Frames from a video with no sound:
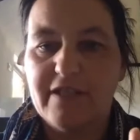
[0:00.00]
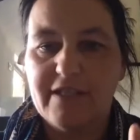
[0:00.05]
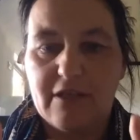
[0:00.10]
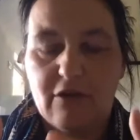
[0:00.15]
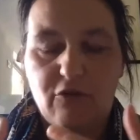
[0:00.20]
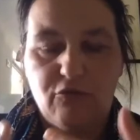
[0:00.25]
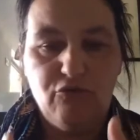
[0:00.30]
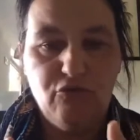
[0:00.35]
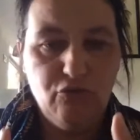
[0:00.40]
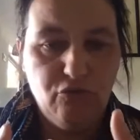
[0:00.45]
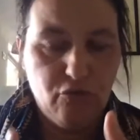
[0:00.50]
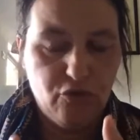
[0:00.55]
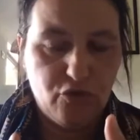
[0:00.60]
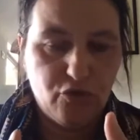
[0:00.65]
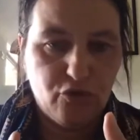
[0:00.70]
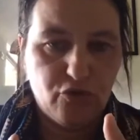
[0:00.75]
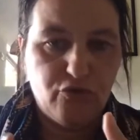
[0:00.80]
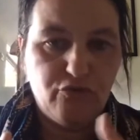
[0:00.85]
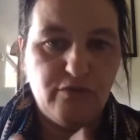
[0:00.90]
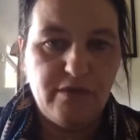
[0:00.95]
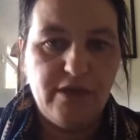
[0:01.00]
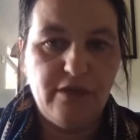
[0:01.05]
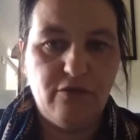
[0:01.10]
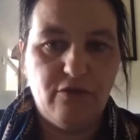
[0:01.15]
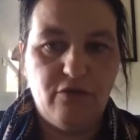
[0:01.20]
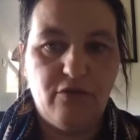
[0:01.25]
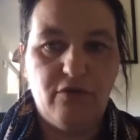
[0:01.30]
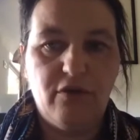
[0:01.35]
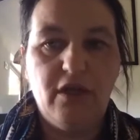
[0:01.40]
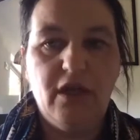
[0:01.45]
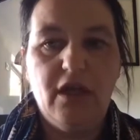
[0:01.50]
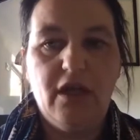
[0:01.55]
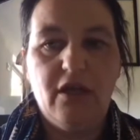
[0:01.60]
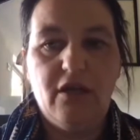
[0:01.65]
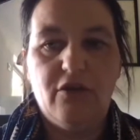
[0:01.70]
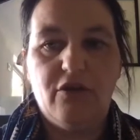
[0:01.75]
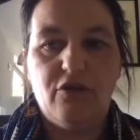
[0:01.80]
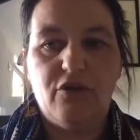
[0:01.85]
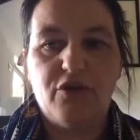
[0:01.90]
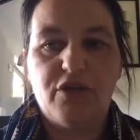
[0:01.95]
face. Alors nous aujourd'hui euh,
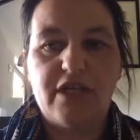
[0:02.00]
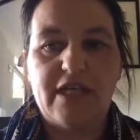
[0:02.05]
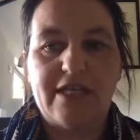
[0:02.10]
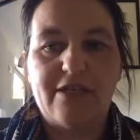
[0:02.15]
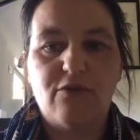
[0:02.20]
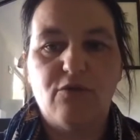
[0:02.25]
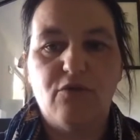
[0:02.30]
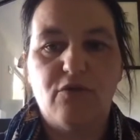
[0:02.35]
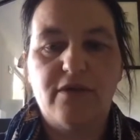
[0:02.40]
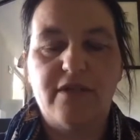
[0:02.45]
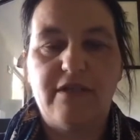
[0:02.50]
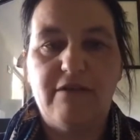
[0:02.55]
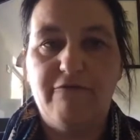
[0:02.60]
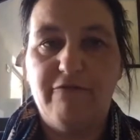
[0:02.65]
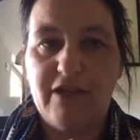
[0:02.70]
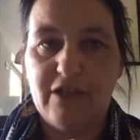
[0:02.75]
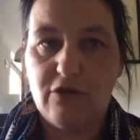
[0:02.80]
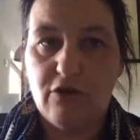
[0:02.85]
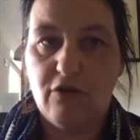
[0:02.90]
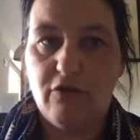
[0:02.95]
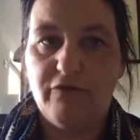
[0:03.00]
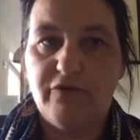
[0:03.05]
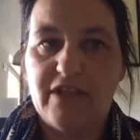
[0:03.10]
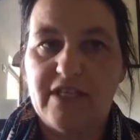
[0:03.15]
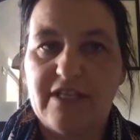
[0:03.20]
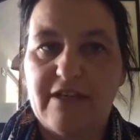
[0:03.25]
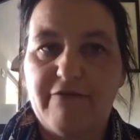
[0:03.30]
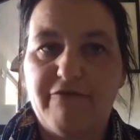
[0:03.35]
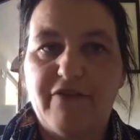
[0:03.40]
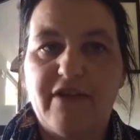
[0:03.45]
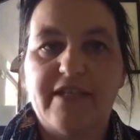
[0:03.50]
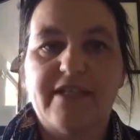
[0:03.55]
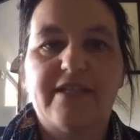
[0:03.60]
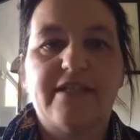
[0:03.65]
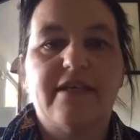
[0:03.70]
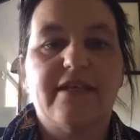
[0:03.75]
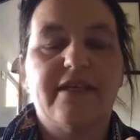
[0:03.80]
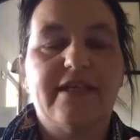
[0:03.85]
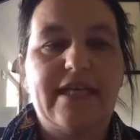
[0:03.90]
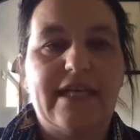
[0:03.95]
euh, chez Assonance c'est 20 heures en face à
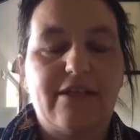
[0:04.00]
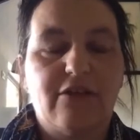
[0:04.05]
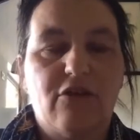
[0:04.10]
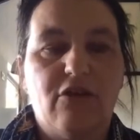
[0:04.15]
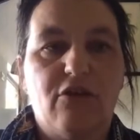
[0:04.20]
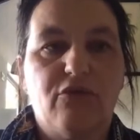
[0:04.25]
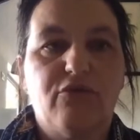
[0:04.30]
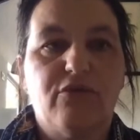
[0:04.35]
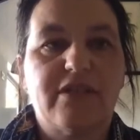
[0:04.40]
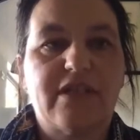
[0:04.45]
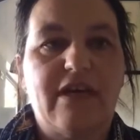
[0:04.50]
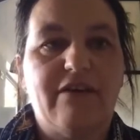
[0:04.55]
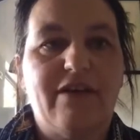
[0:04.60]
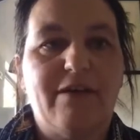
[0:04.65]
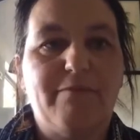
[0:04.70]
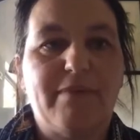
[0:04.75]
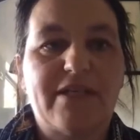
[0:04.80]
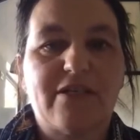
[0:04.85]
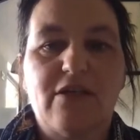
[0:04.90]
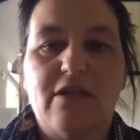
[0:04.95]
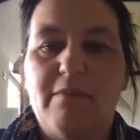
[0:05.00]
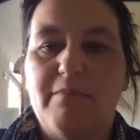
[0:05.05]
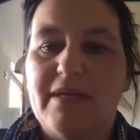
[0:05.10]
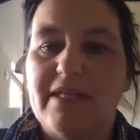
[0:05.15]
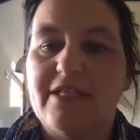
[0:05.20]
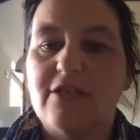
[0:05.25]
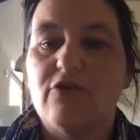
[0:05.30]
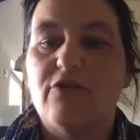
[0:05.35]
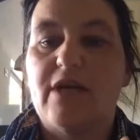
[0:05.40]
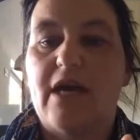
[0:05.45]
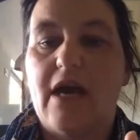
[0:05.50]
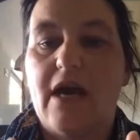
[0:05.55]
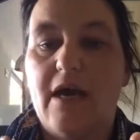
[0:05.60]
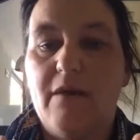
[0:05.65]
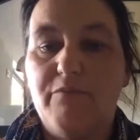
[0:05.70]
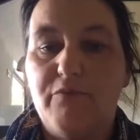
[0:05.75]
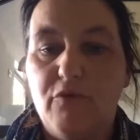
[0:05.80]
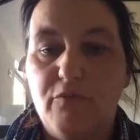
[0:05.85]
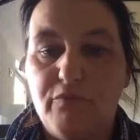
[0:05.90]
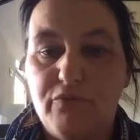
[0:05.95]
face, 4 heures de travail personnel, mais il y en a
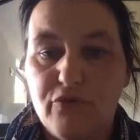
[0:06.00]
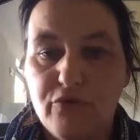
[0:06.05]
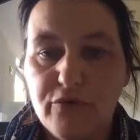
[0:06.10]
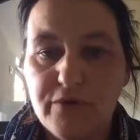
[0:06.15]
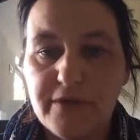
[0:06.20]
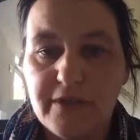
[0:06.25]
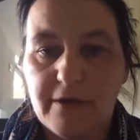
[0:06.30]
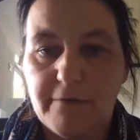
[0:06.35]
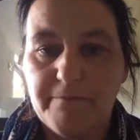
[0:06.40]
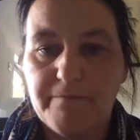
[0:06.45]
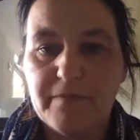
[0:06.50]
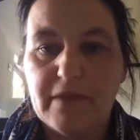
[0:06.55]
un peu plus.